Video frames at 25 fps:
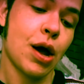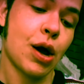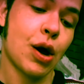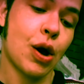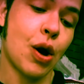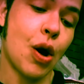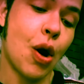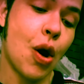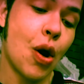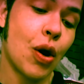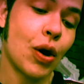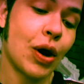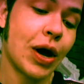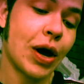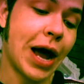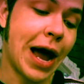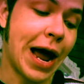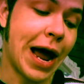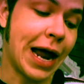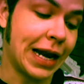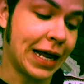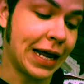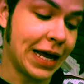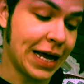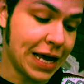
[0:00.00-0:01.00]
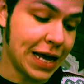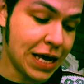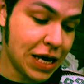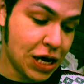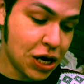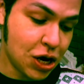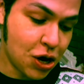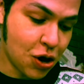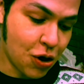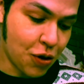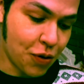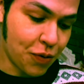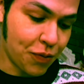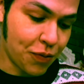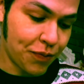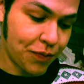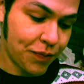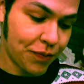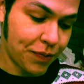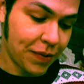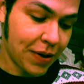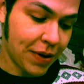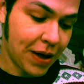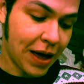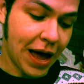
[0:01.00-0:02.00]
Con cariño.
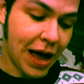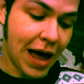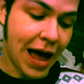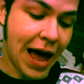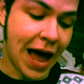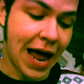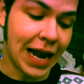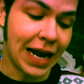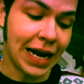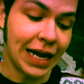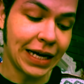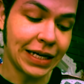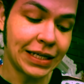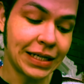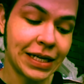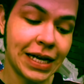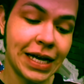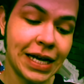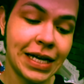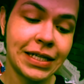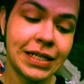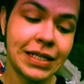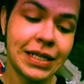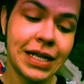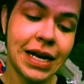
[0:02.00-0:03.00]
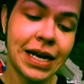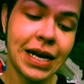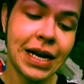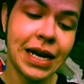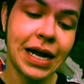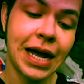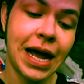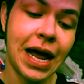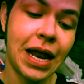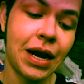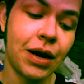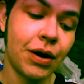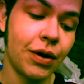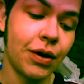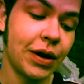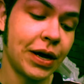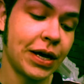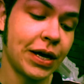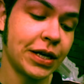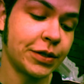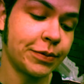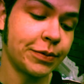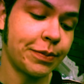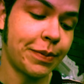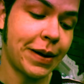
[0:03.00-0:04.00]
Alex, este regalo
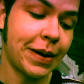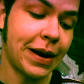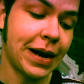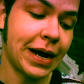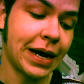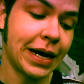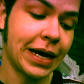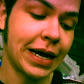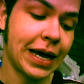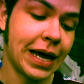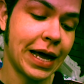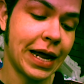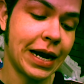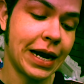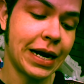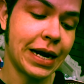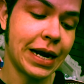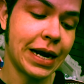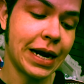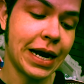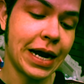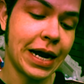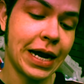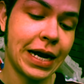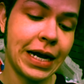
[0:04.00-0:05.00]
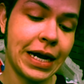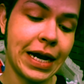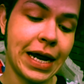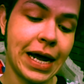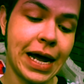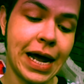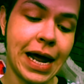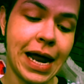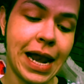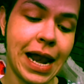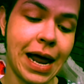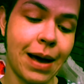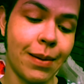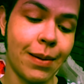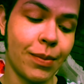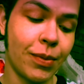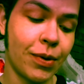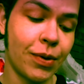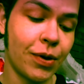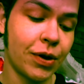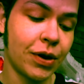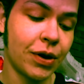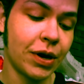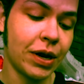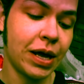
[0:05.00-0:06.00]
es para que reine el
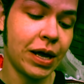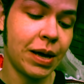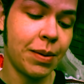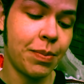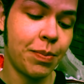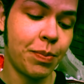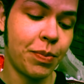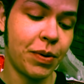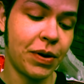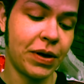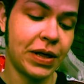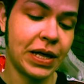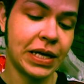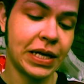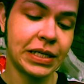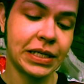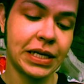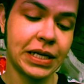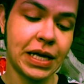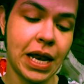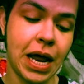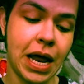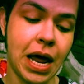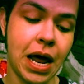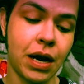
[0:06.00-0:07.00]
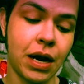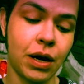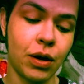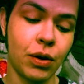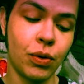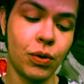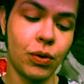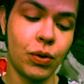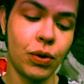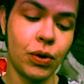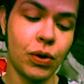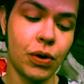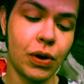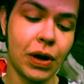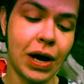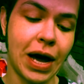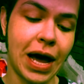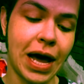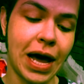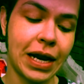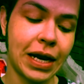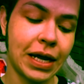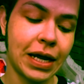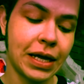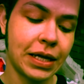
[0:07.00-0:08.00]
amor y puedas crear un
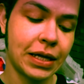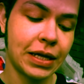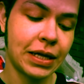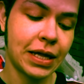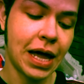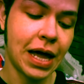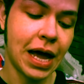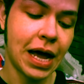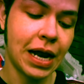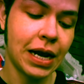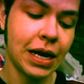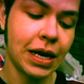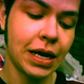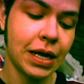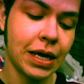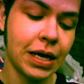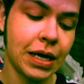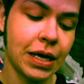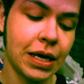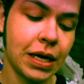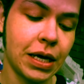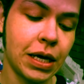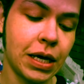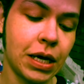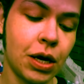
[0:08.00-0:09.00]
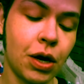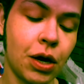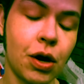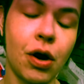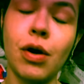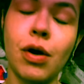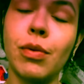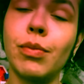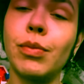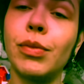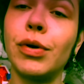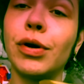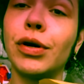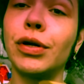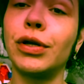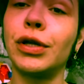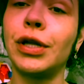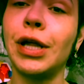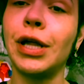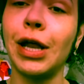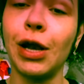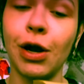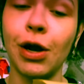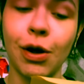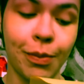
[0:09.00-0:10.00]
hogar tal y como
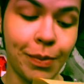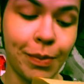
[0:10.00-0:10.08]
te lo